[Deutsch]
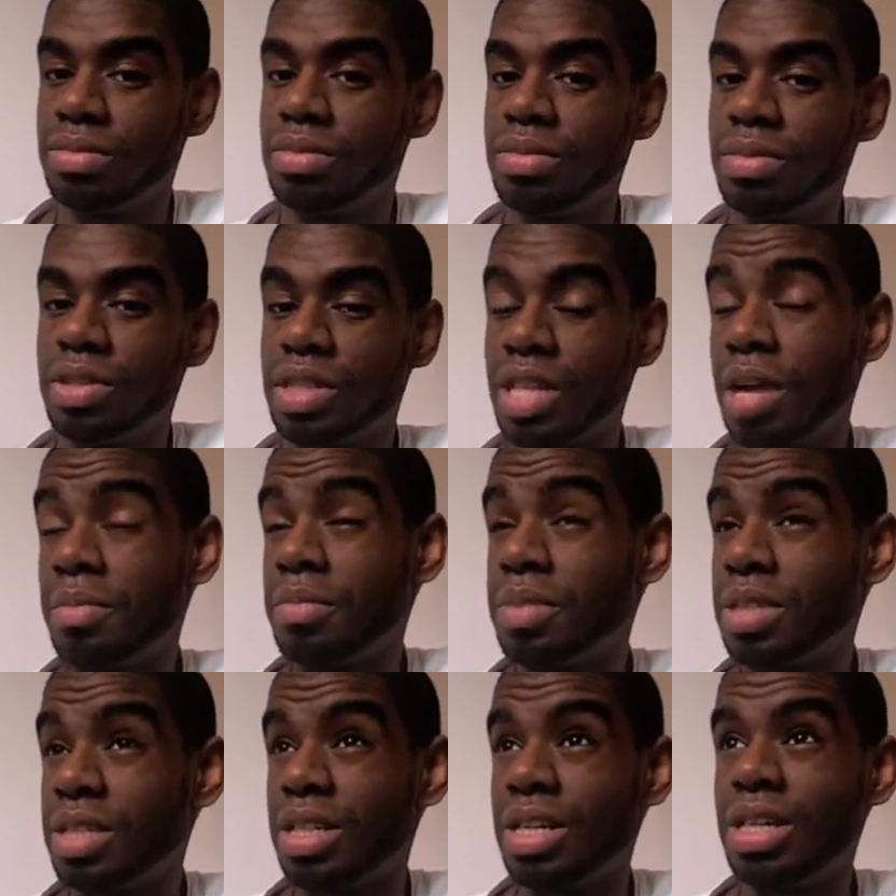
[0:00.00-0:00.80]

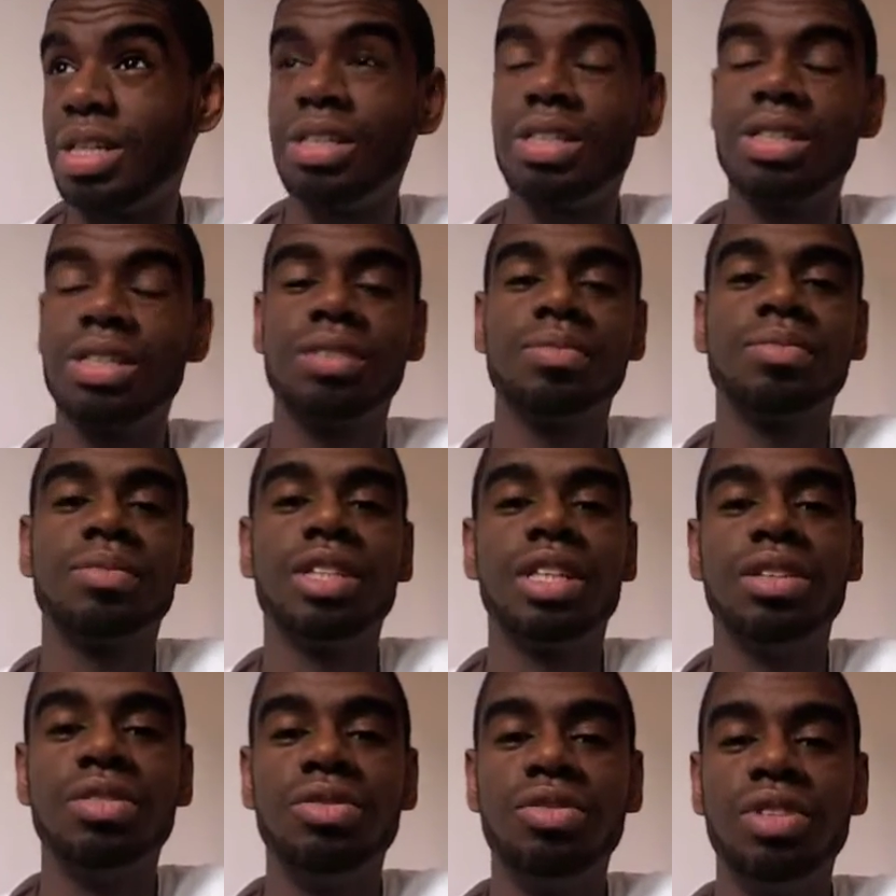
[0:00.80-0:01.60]
Samstag
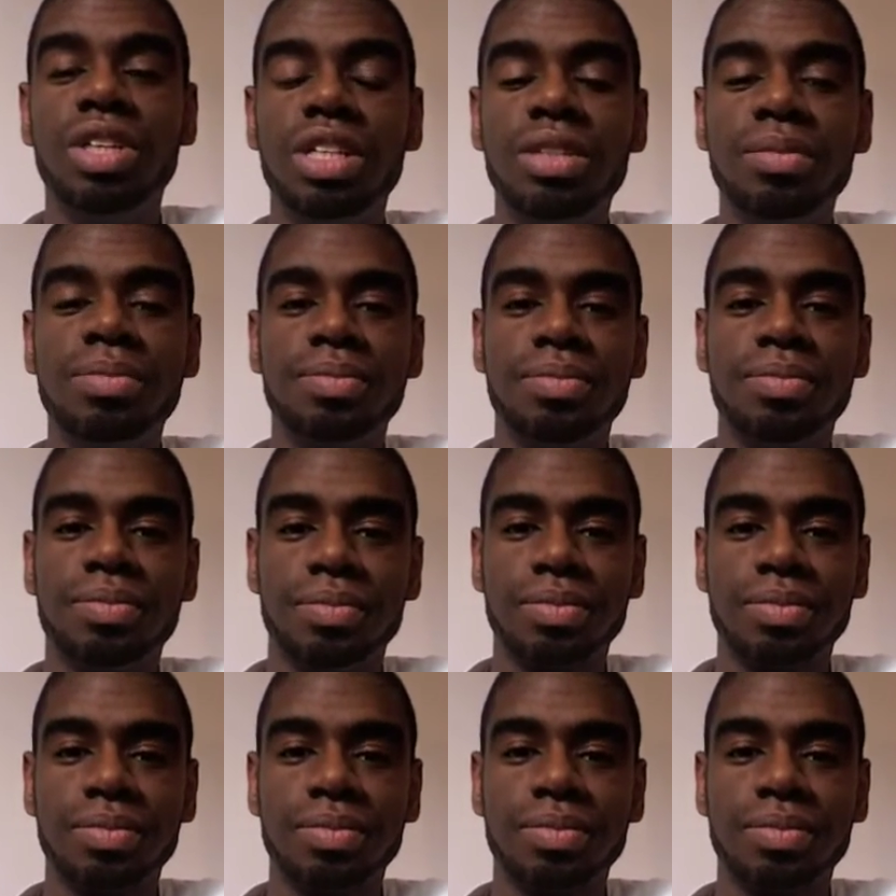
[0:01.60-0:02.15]
in Wien